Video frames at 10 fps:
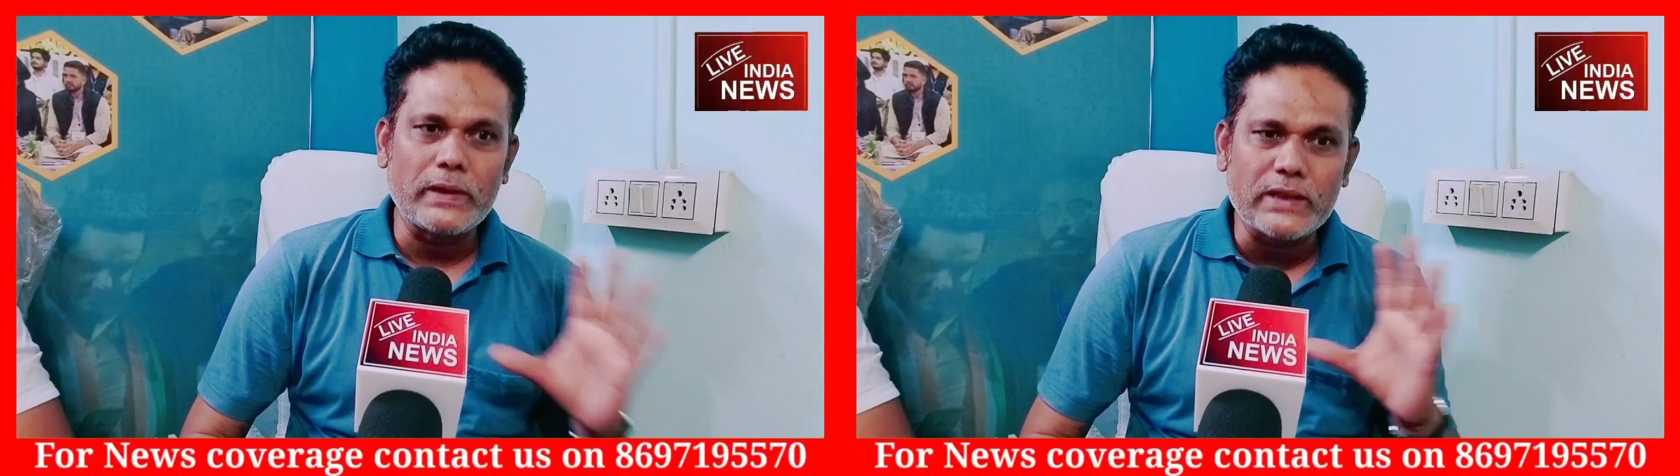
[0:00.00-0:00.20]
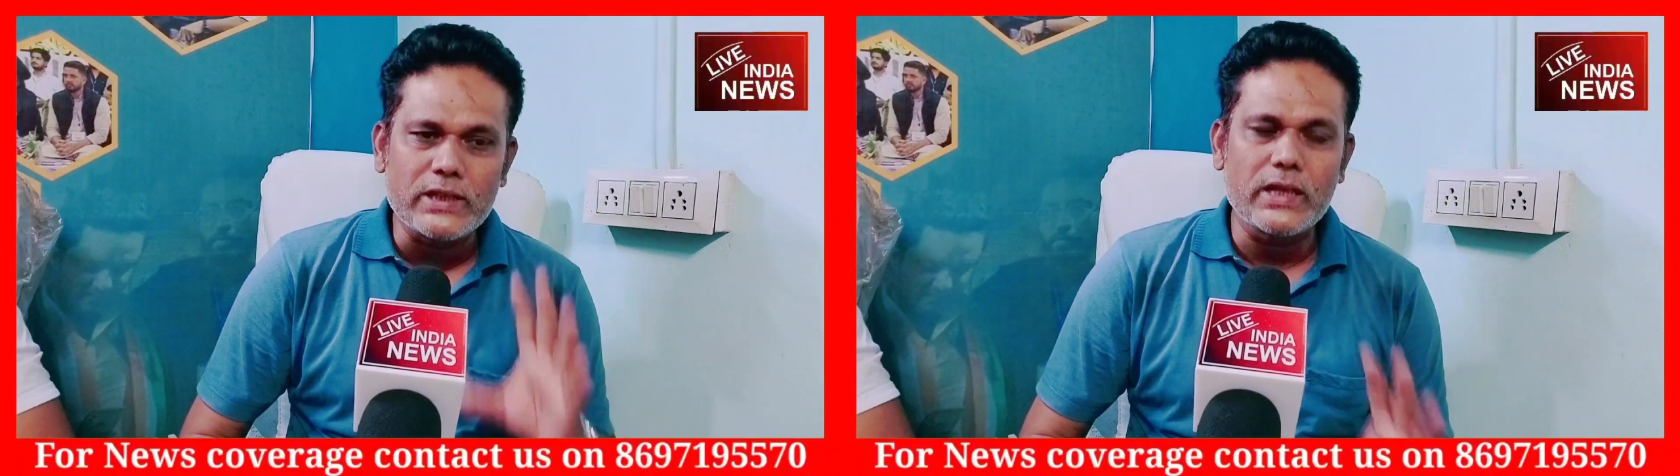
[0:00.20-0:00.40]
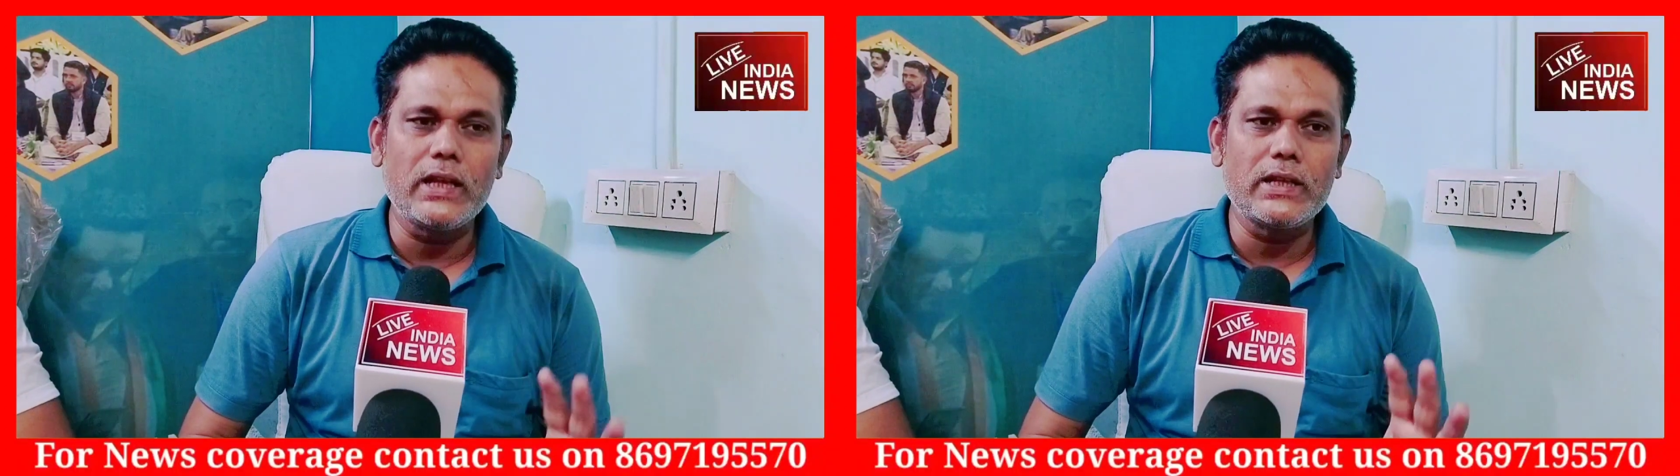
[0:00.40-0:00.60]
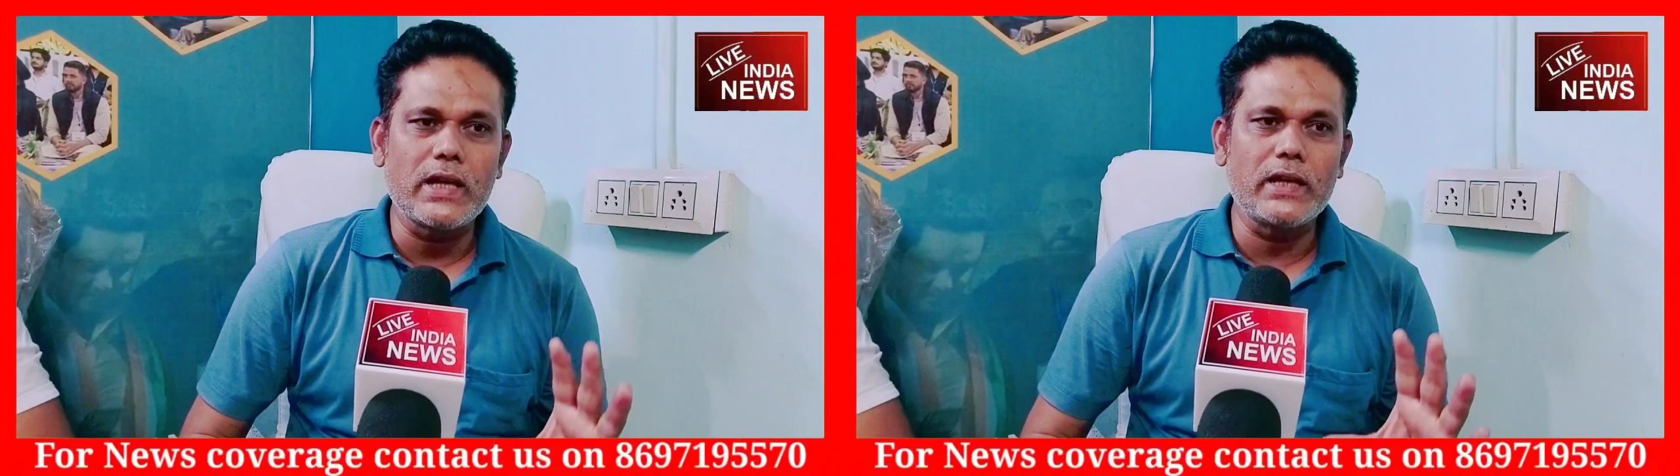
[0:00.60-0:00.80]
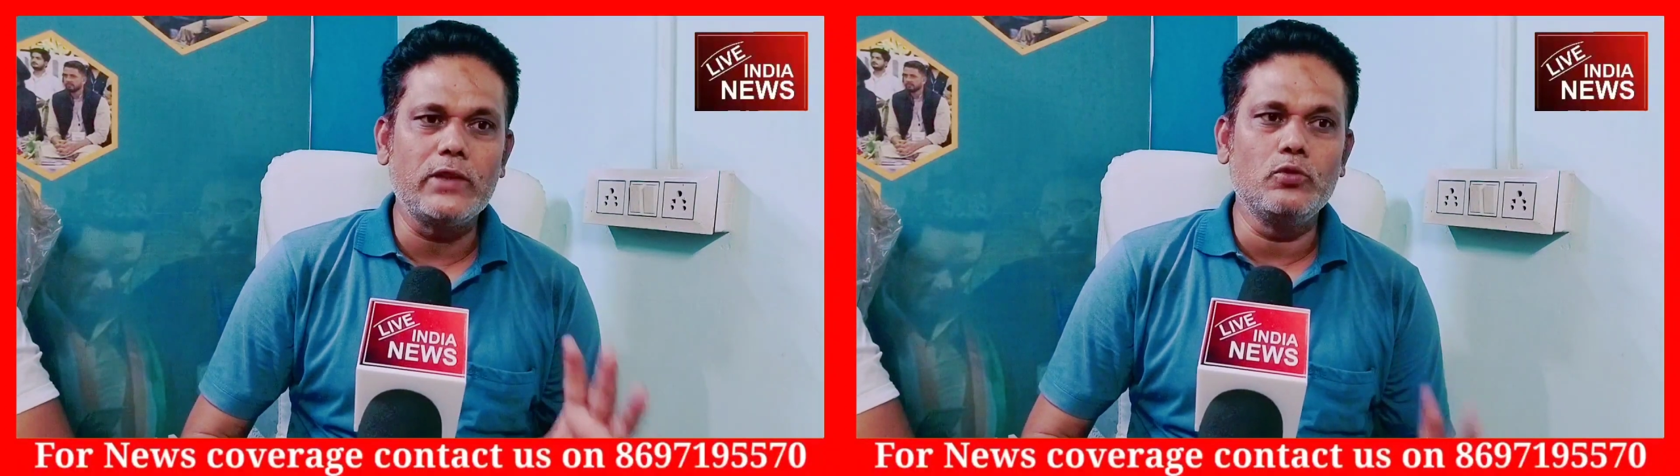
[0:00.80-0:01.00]
पता चलना
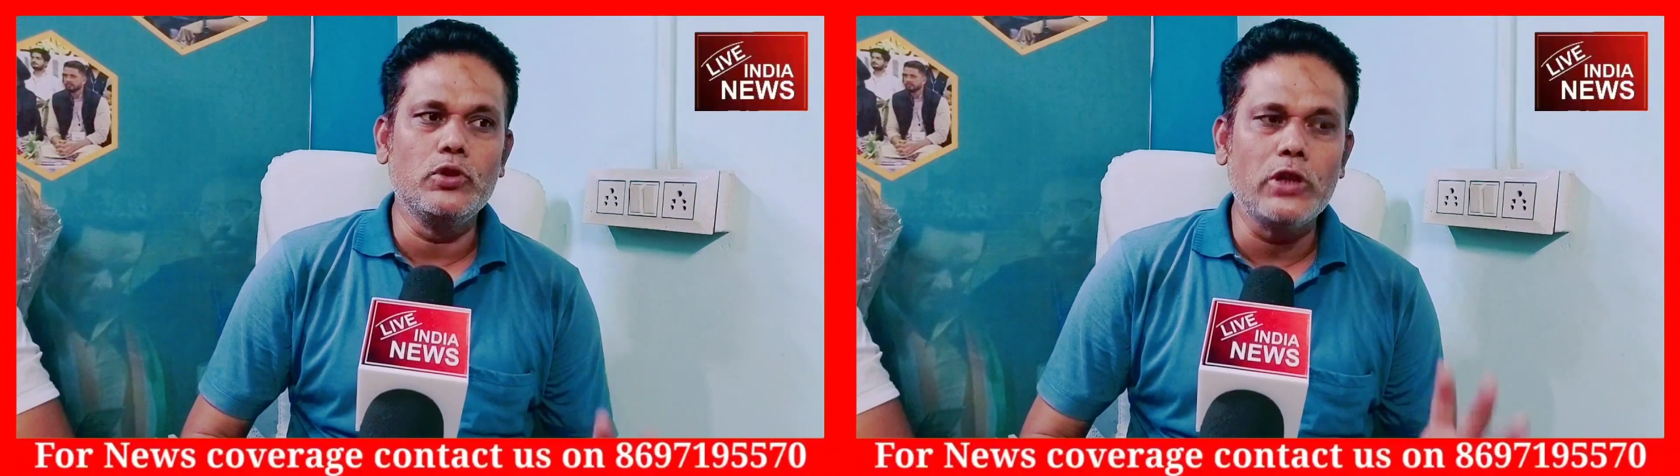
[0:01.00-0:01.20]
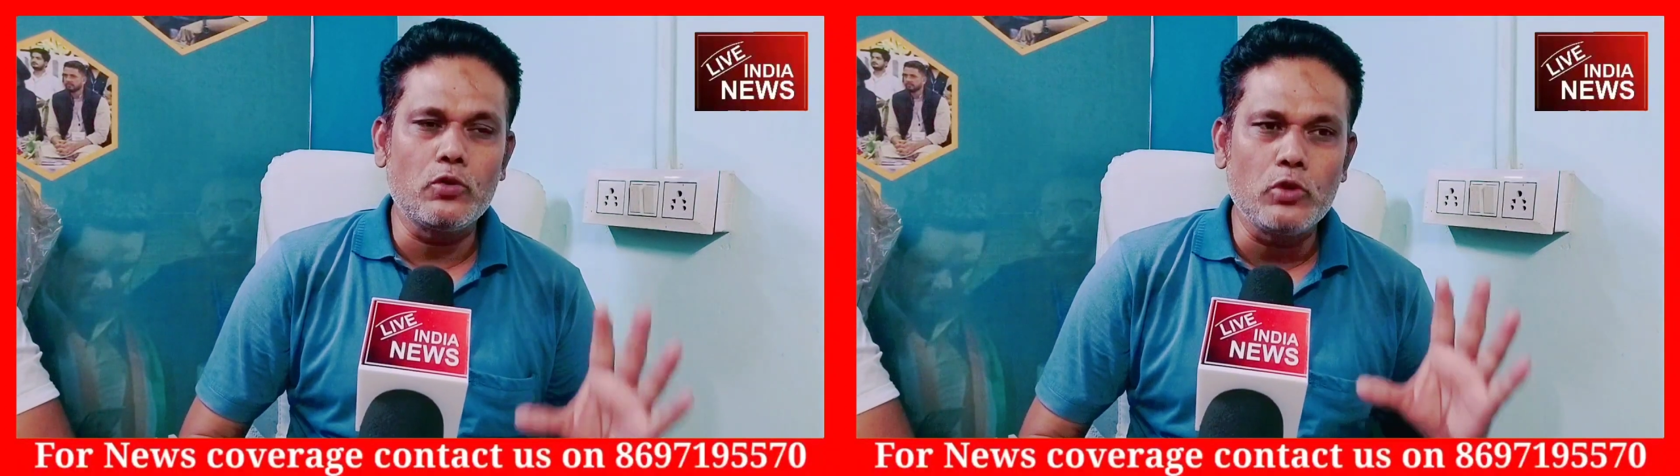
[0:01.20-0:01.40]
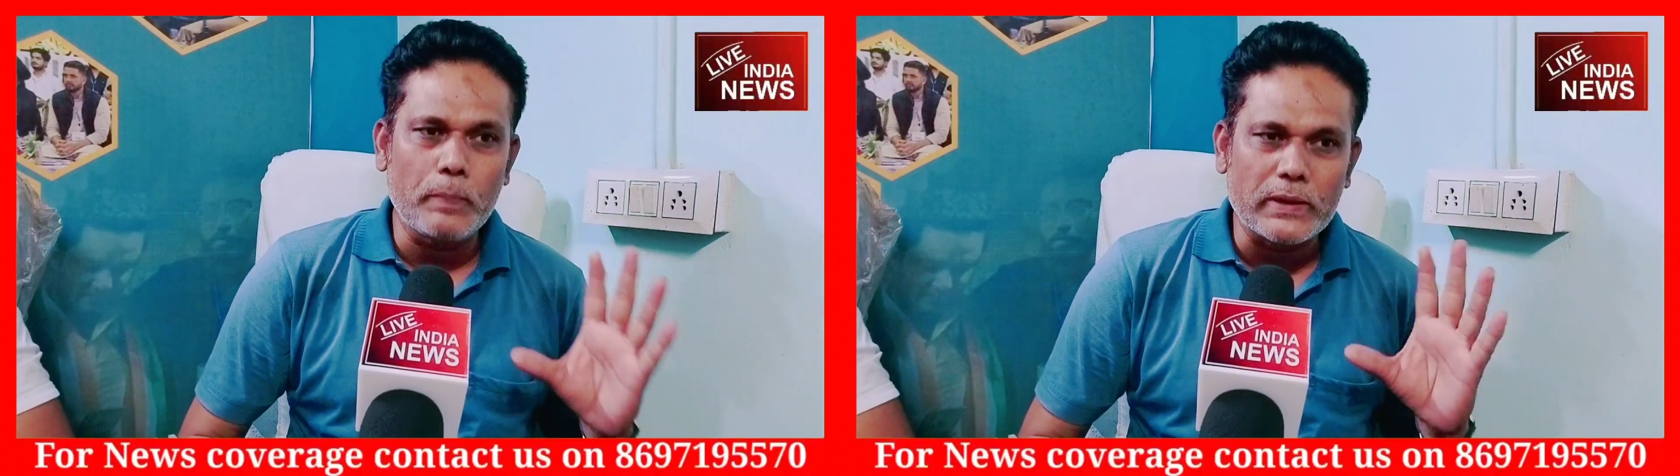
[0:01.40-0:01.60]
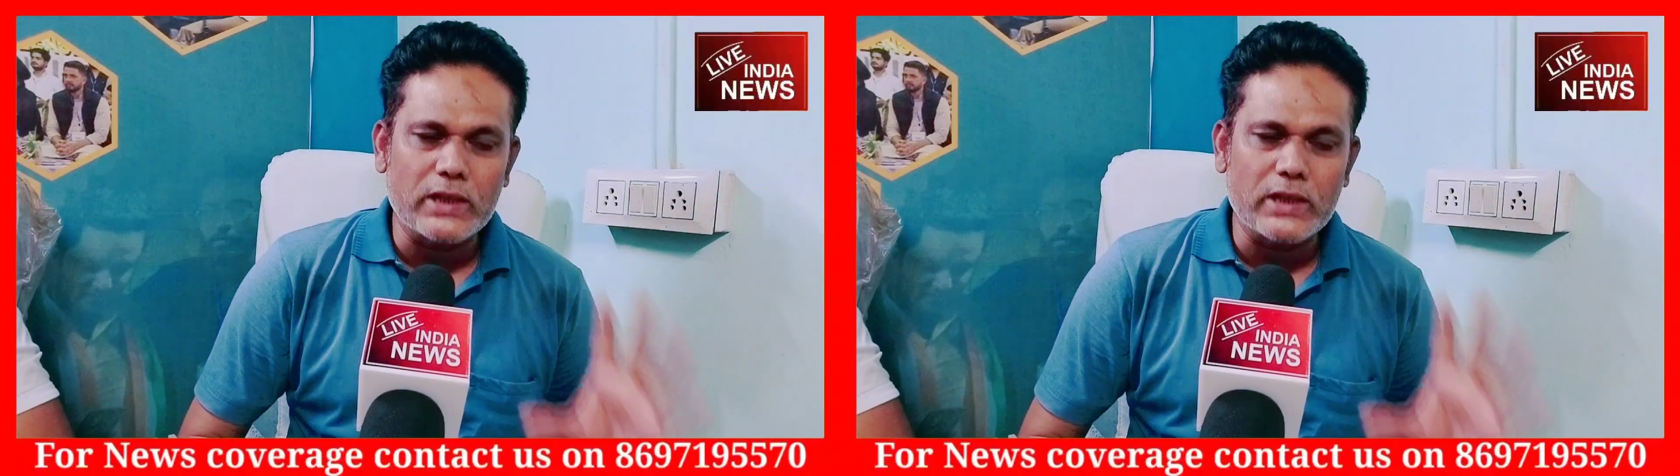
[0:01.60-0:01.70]
चाहिए दुनिया को ये